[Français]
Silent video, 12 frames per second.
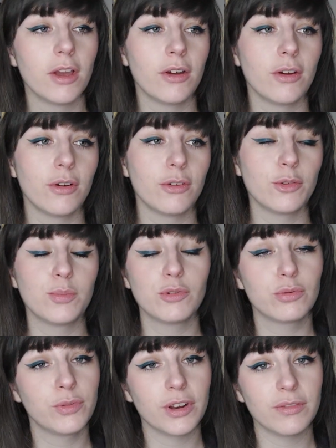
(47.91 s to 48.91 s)
depuis que
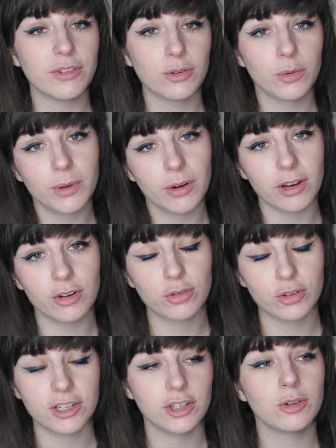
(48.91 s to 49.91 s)
je vous fais les vidéos bilan
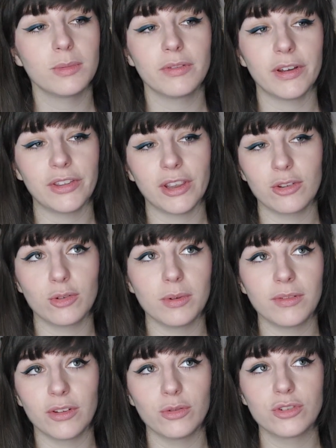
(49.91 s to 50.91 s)
lecture, je sais que 2021 et
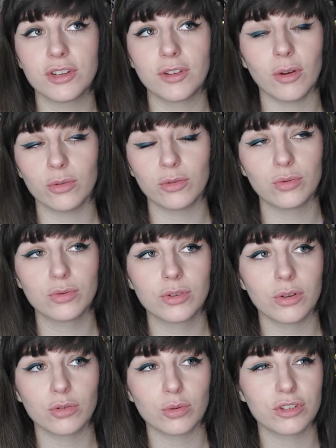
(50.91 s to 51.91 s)
2022, j'étais en dessous de
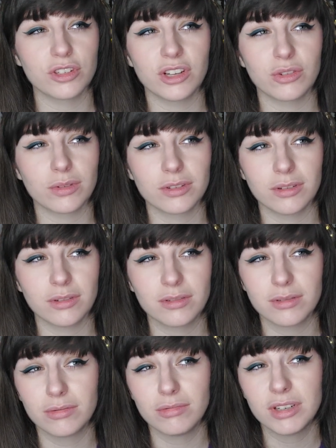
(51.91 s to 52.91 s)
100. Je crois que j'étais à 60
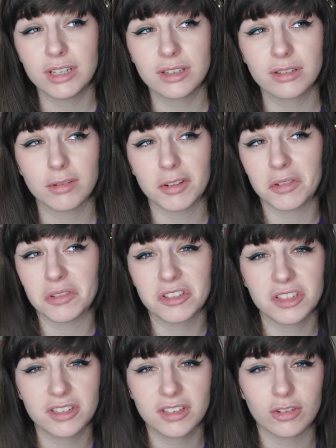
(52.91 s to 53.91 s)
8,
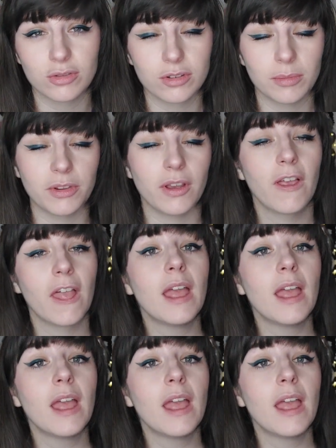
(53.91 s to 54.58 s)
70, quelque chose comme ça.